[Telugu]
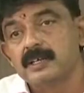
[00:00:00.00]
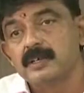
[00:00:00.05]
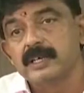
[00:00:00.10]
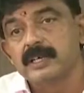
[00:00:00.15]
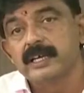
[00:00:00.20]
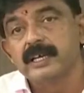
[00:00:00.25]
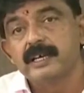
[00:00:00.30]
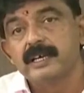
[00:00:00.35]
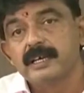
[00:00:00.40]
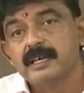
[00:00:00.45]

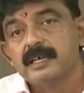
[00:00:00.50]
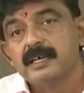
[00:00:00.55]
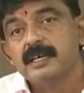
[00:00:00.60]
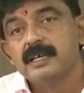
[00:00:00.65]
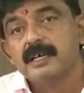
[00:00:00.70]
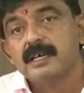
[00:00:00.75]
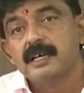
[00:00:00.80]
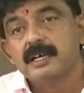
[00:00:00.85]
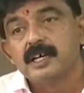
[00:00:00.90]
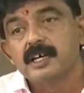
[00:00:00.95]
కరెంటుకి
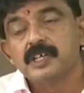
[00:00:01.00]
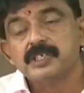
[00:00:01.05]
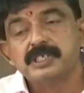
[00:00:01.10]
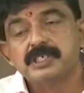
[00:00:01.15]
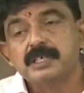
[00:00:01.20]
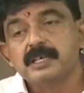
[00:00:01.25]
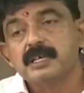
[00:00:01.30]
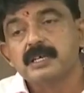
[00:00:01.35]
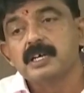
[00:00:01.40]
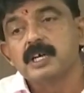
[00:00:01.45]

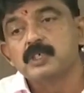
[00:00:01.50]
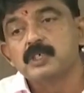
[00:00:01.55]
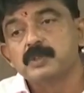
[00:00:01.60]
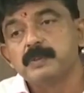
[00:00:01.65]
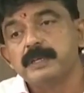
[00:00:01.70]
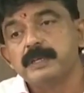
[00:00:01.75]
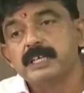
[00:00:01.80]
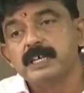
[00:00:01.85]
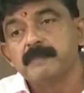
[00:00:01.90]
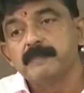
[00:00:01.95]
ఖర్చు ఖర్చు
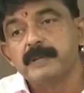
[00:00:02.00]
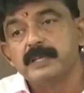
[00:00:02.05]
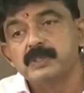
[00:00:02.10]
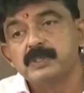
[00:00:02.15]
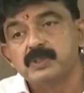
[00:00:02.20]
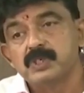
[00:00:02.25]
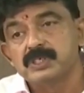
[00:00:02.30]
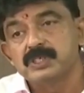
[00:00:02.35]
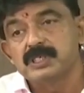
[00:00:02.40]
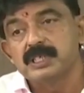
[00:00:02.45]
పెట్టే
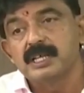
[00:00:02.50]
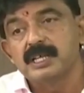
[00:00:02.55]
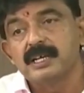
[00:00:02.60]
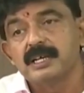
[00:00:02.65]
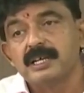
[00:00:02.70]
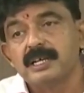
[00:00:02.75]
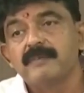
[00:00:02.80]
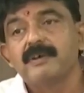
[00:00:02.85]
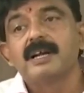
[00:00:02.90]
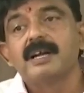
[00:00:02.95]
పరిస్థితి
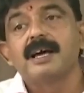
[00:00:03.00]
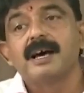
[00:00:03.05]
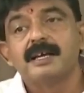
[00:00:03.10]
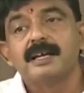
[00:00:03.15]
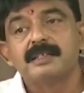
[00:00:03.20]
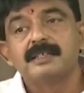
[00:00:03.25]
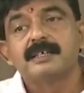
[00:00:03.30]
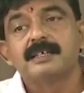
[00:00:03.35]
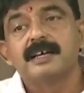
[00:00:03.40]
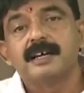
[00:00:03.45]
వస్తున్నారంటే వాళ్ళ
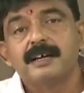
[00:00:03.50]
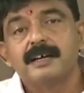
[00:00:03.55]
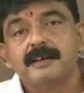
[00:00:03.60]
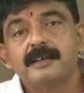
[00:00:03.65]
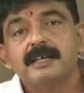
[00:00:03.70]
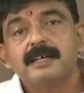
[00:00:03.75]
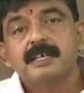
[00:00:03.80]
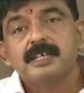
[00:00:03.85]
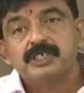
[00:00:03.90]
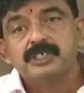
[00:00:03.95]
ఆర్థిక
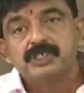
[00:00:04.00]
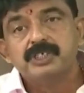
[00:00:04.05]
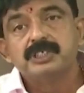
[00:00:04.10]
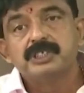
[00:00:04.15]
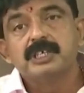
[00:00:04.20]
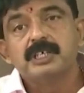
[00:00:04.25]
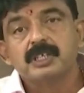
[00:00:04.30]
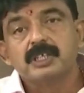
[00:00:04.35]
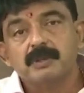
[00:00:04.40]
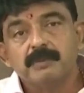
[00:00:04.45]

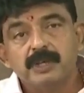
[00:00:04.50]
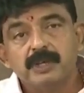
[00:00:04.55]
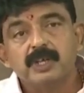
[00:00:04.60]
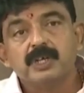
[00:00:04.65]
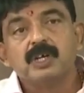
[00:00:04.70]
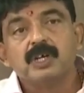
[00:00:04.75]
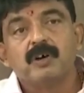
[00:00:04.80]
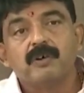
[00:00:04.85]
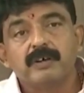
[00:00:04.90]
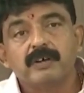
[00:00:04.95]
స్థితిగతులు
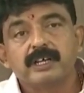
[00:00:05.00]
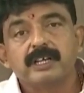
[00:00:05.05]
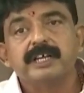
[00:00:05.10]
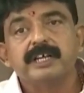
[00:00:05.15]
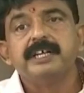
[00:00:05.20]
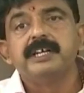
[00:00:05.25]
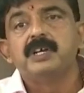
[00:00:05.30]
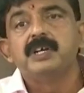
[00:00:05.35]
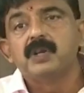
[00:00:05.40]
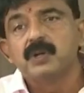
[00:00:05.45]
మెరుగ్గా ఉంటే
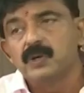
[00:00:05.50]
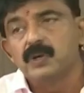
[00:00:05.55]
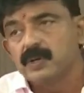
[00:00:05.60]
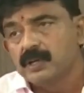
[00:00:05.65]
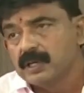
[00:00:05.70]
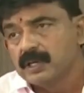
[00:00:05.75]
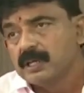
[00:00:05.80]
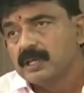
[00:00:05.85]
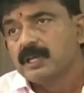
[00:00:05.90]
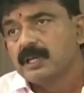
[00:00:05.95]
ఇంట్లో
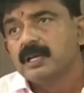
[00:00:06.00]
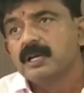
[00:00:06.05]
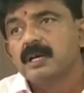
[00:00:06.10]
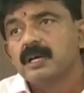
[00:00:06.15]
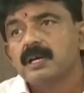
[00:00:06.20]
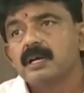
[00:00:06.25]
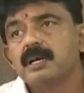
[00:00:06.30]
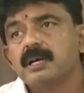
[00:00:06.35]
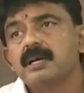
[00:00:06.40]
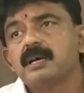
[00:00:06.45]

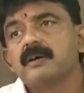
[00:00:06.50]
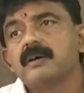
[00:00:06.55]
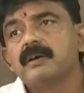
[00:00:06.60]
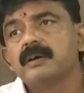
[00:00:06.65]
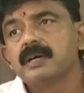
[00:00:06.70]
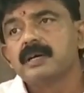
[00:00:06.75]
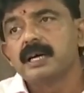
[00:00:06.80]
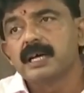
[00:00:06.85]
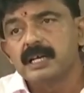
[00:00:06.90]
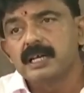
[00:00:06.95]

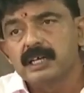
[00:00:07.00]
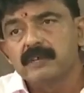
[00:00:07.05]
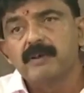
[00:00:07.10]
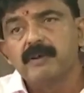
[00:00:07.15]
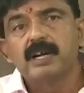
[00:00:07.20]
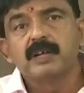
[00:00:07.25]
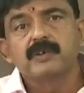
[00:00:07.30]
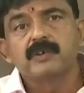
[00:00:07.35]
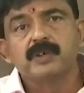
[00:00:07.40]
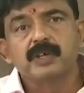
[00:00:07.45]
కరెంటు
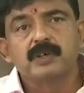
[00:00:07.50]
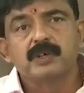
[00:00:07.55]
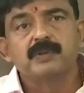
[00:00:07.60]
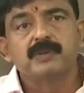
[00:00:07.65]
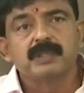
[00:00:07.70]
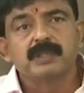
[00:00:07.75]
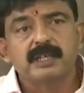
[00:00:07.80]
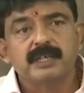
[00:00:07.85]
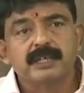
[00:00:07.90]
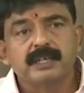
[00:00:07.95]
వాడకం
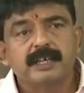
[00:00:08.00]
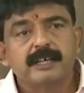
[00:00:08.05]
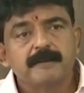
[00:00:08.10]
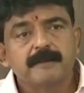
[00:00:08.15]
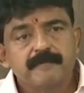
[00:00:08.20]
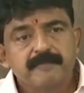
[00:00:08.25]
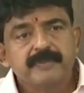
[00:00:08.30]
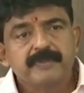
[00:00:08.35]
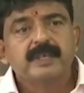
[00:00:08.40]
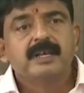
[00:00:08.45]
ఎక్కువ ఉందంటే
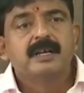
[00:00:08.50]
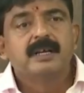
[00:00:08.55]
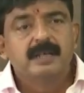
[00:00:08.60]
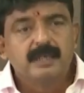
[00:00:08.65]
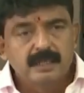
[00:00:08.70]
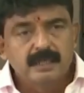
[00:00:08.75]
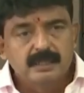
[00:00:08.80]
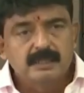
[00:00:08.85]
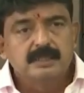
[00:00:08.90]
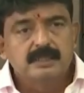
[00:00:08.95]

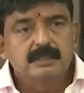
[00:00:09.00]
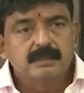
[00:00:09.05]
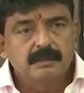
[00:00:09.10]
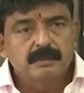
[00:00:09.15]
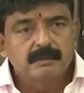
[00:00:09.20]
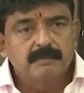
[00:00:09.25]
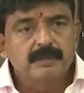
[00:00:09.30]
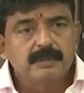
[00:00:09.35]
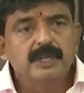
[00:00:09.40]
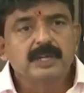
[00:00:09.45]

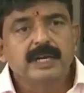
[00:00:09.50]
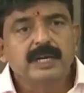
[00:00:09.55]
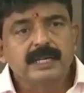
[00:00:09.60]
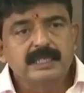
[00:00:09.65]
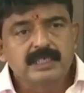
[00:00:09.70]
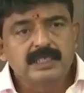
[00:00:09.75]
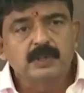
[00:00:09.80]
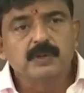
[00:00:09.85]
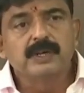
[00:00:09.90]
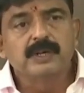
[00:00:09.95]

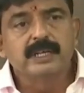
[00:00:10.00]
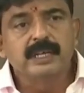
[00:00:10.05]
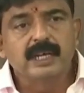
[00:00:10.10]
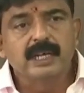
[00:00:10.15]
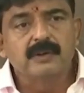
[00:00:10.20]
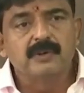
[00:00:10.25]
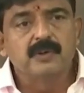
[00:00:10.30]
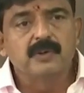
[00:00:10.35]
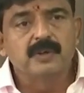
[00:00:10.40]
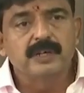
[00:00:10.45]
మెరుగైన
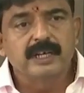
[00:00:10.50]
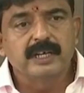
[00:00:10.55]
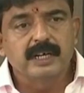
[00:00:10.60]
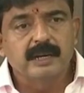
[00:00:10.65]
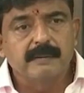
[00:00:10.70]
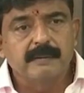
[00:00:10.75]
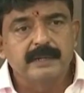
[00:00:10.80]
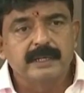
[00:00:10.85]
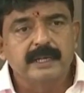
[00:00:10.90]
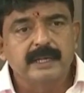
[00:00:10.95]
సౌకర్యాలు
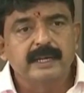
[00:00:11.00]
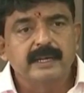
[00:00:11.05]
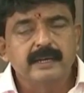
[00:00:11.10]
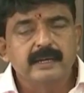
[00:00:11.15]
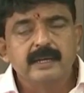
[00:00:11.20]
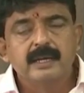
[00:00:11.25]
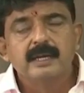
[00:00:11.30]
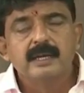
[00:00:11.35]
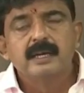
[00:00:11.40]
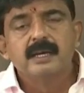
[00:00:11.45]
ఉంటాయి కాబట్టి
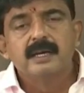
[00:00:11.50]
